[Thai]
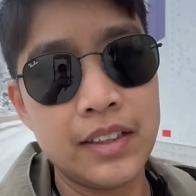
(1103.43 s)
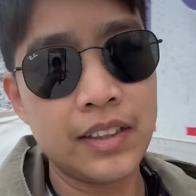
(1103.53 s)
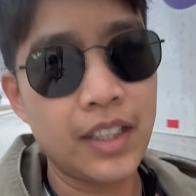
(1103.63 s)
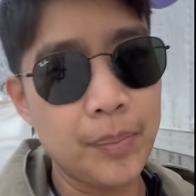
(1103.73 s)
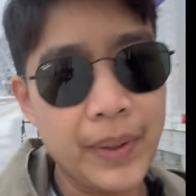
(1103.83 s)

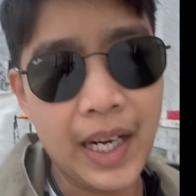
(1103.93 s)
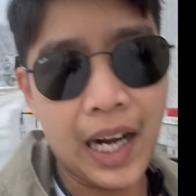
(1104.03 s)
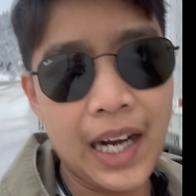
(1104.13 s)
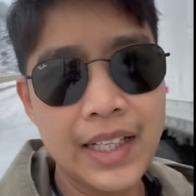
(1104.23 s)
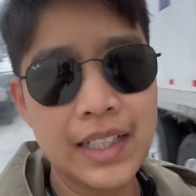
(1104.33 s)
เกิดปัญหา
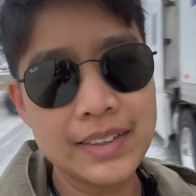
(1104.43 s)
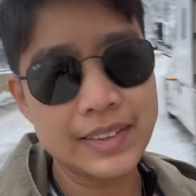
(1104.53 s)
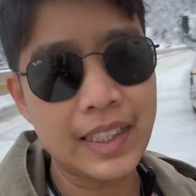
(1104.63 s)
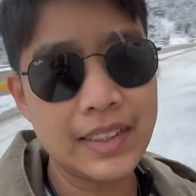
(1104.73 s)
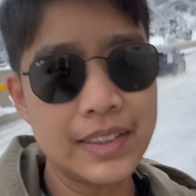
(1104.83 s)
อีกแล้ว
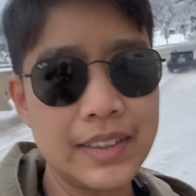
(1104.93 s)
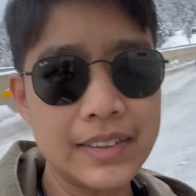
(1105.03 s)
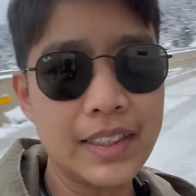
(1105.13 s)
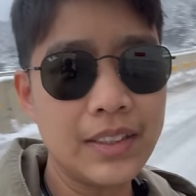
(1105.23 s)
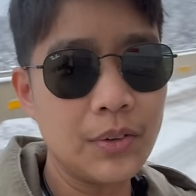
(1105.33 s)
เซ็งจ
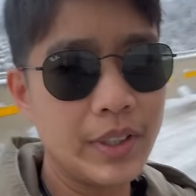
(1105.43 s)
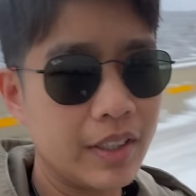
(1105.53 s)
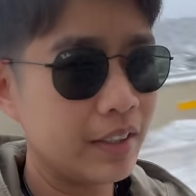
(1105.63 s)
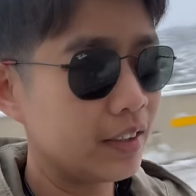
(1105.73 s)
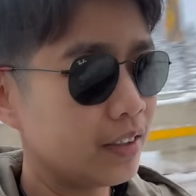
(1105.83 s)
ริงๆดูดิ
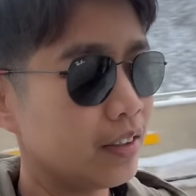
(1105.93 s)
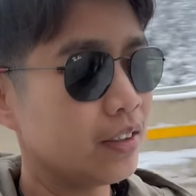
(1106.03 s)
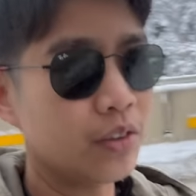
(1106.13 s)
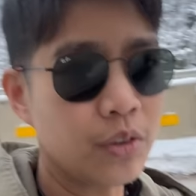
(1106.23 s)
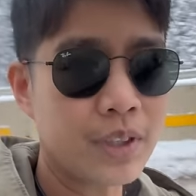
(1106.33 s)

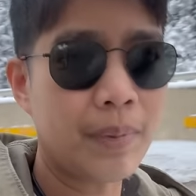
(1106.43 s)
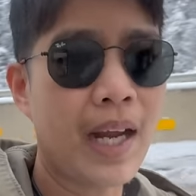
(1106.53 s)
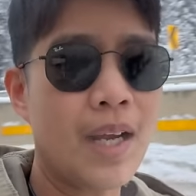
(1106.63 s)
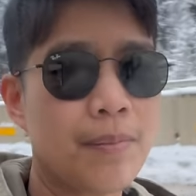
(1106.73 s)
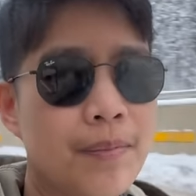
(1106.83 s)
ดูสภาพ